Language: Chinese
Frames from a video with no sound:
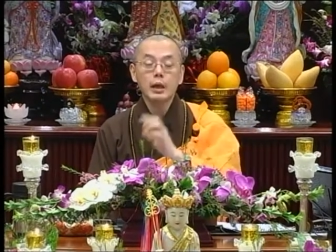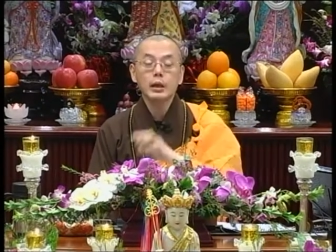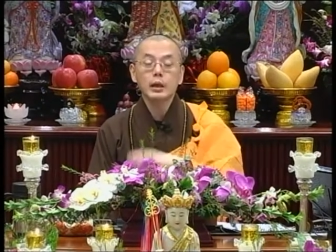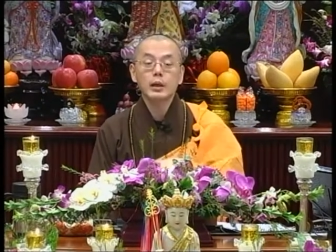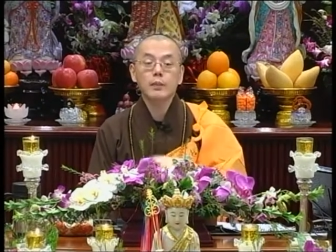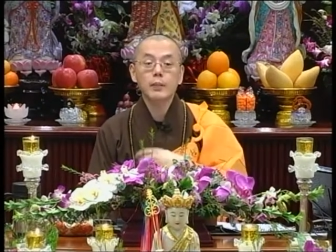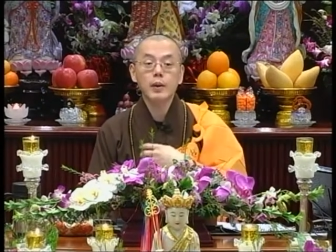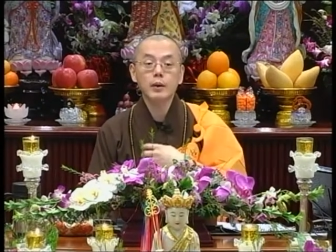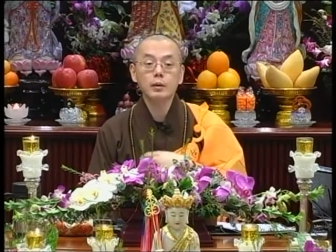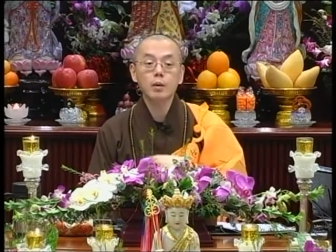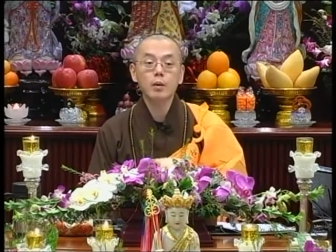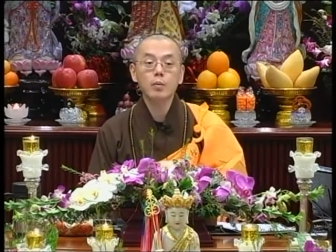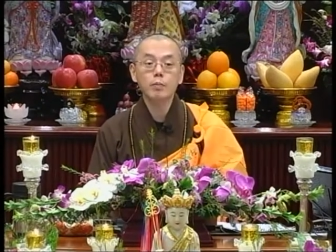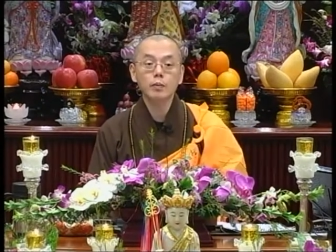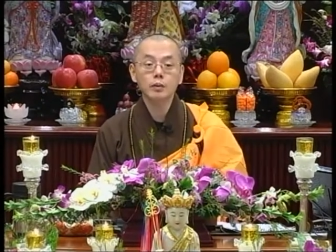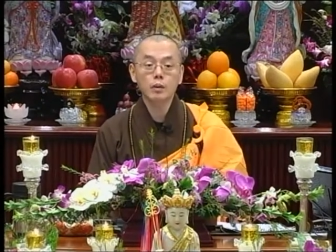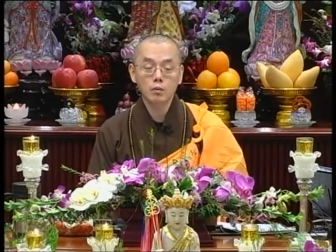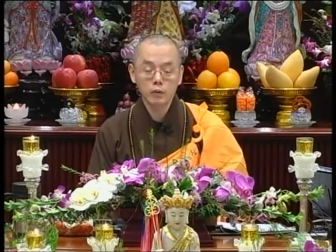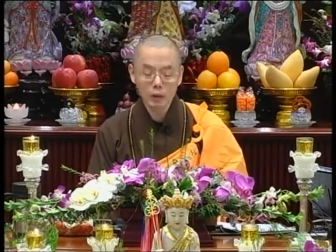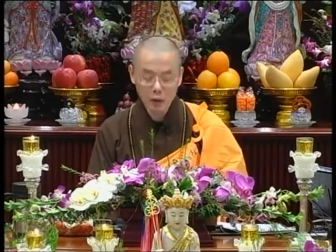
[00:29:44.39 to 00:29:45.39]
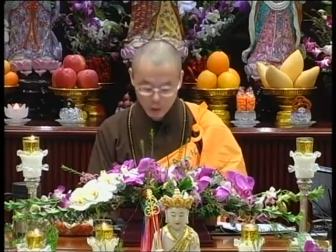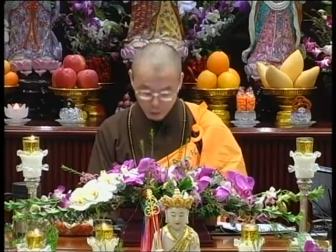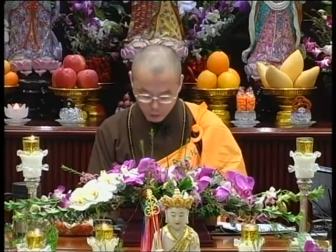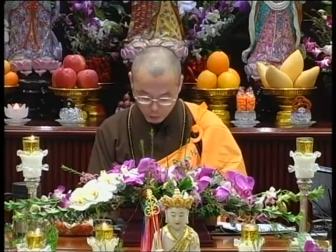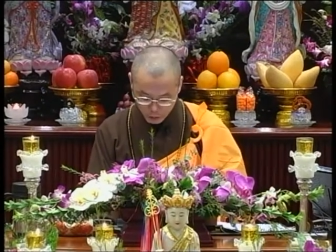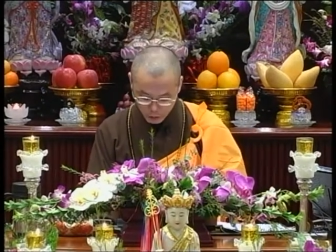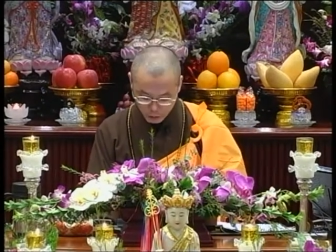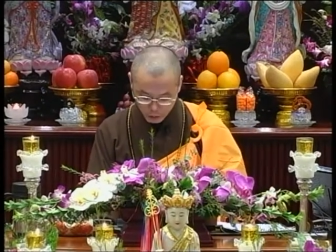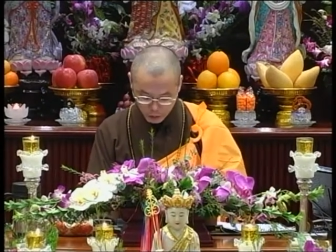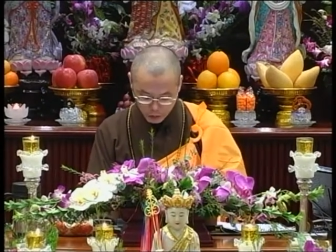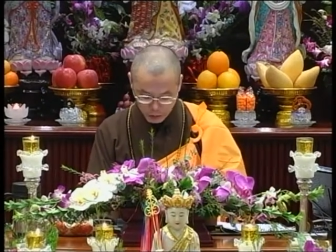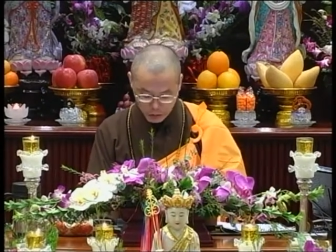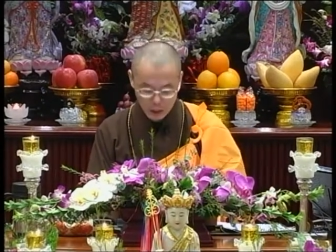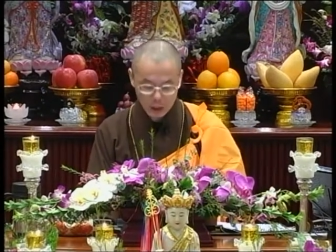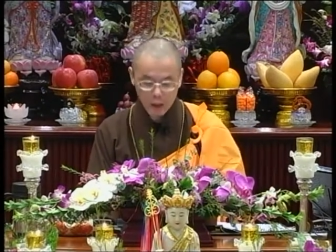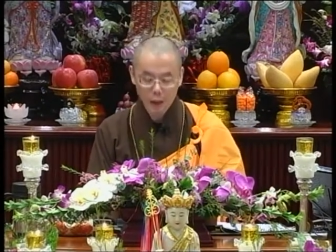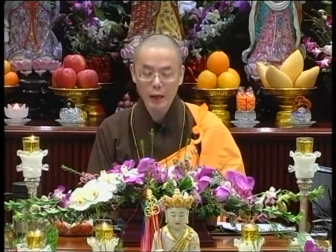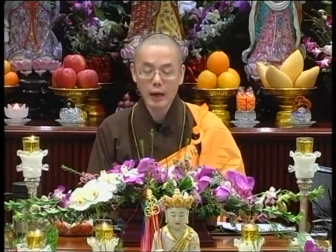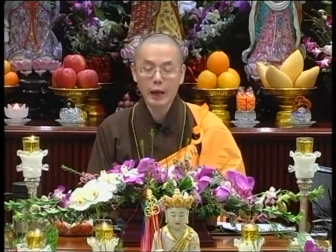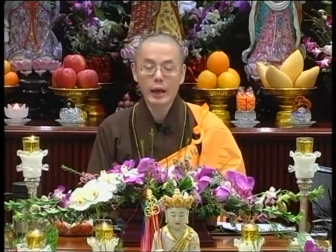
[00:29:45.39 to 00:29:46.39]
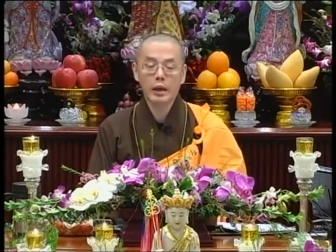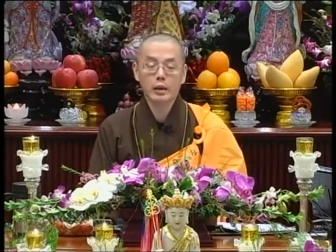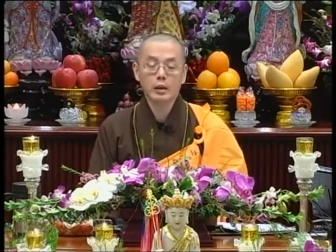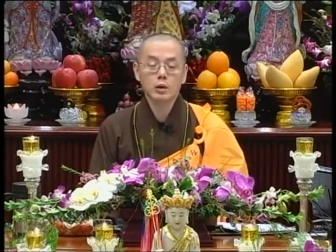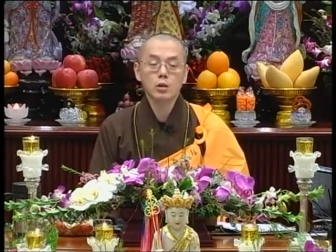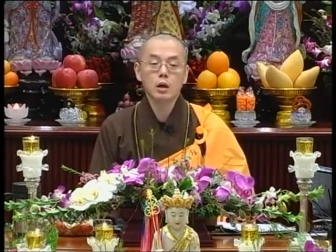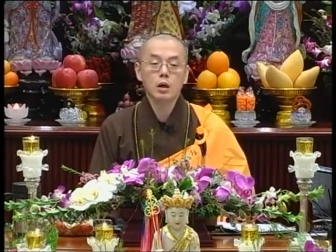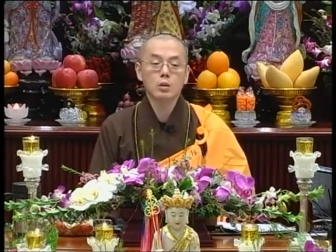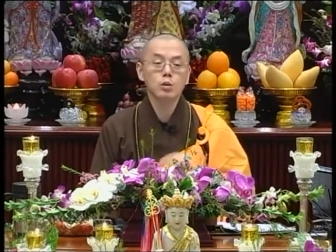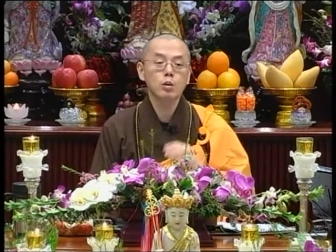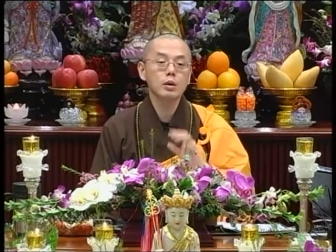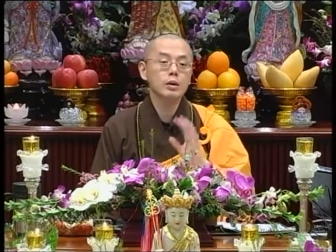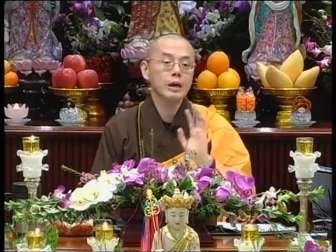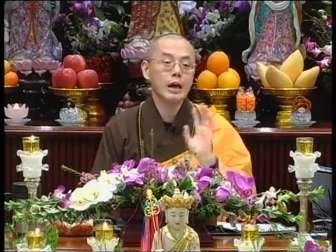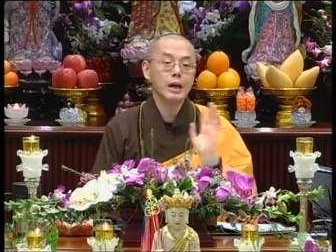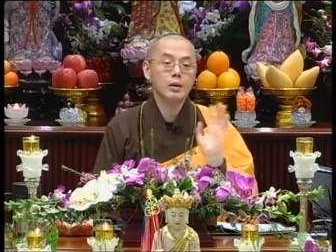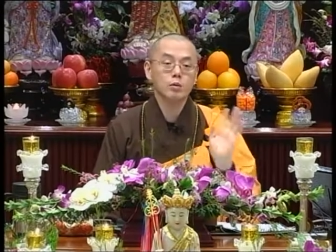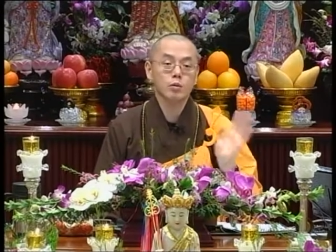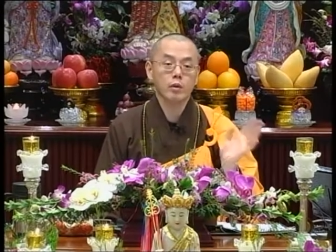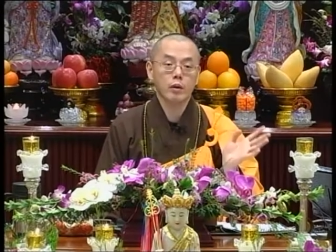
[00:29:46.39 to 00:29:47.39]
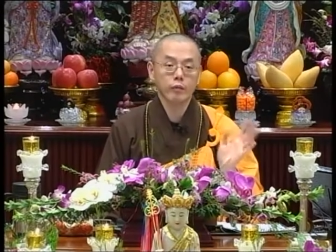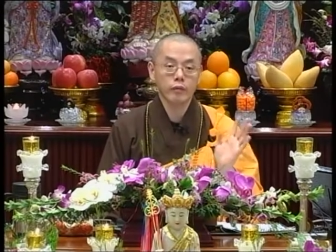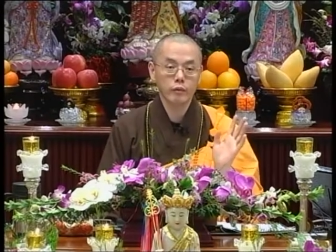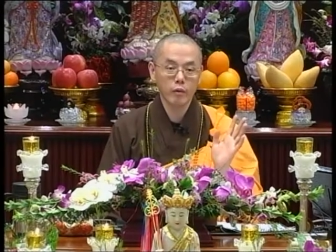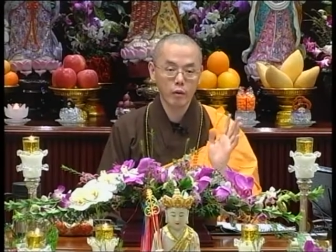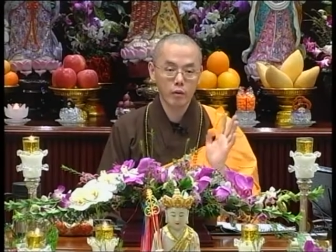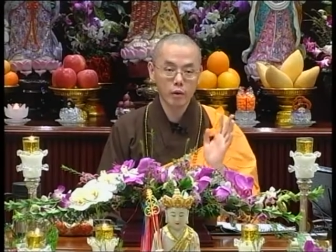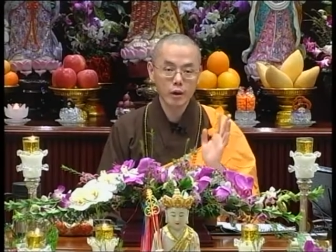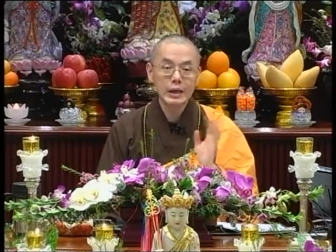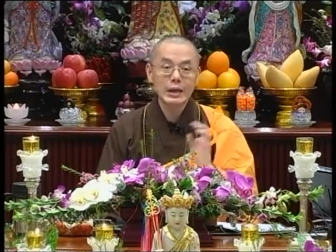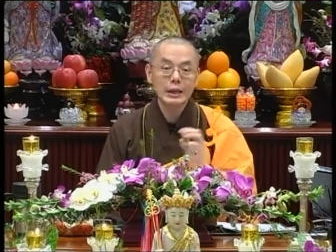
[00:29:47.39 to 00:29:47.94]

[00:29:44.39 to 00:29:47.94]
你不要动不动呢回去呢，哎，你就要劝他学佛，